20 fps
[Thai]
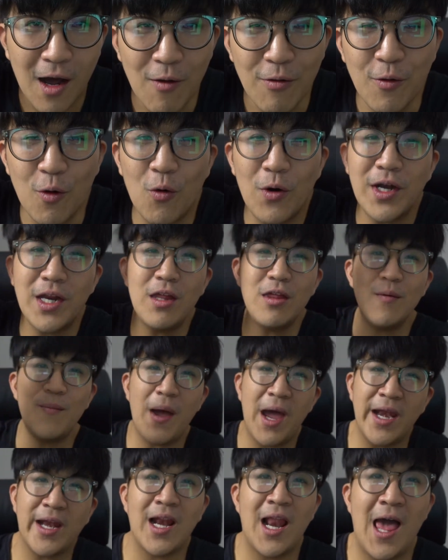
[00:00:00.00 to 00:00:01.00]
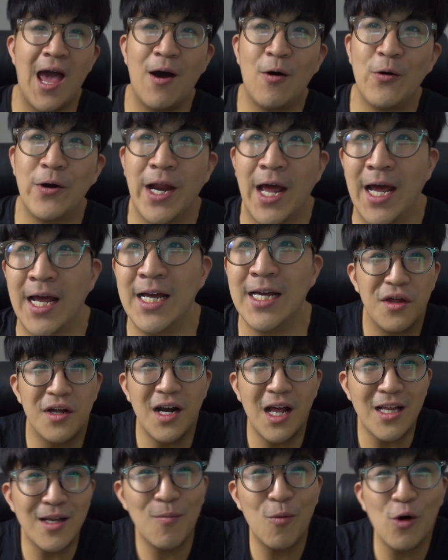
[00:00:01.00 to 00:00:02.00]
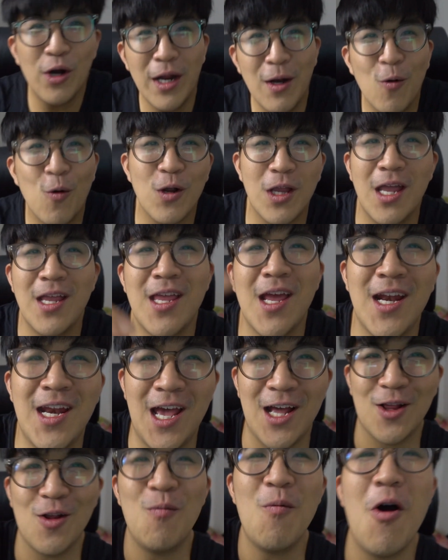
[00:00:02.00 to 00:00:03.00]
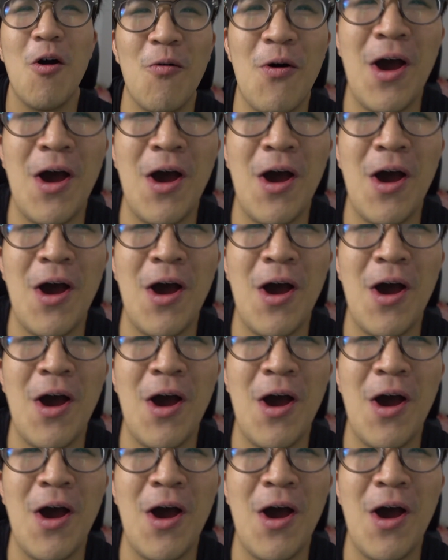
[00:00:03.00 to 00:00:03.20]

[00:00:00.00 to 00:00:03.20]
เข้าสู่วันที่สิบเอ็ดแล้วนะซึ่งน่าจะพูดได้ถูกจริงๆเนี่ยต้องบอก